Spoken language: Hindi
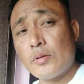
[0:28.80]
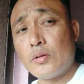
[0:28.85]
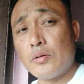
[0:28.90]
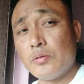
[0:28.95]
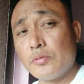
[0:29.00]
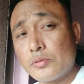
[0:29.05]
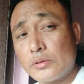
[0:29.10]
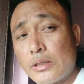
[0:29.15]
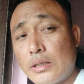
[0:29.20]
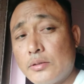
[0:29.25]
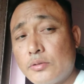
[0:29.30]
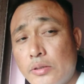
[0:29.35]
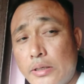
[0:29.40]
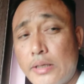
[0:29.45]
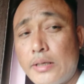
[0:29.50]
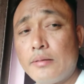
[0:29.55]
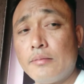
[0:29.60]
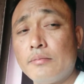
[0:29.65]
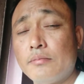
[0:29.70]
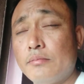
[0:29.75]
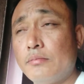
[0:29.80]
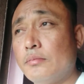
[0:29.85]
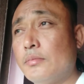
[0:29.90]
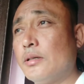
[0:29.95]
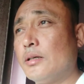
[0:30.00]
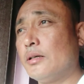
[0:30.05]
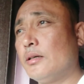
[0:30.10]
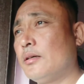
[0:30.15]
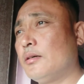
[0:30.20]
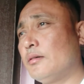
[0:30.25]
तो उसका जो है
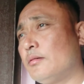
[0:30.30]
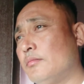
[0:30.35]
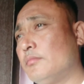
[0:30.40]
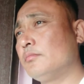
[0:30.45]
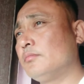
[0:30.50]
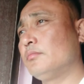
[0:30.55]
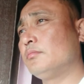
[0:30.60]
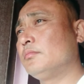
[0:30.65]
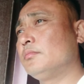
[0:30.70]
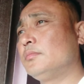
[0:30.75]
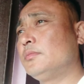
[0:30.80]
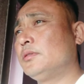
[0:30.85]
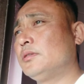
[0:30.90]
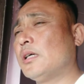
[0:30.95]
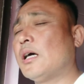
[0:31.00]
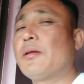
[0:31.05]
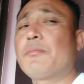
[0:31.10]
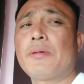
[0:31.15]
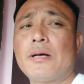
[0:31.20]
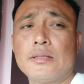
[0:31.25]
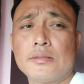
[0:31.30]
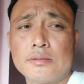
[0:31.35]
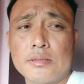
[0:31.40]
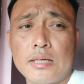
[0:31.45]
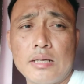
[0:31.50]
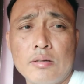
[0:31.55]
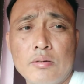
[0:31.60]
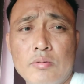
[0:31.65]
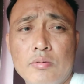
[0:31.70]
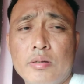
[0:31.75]
चार पाँच
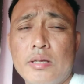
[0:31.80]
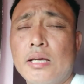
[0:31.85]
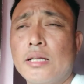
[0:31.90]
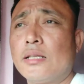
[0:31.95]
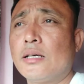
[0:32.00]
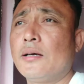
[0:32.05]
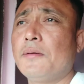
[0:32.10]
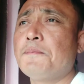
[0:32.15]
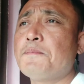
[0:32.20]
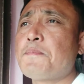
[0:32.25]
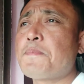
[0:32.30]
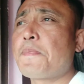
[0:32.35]
साल हो गया था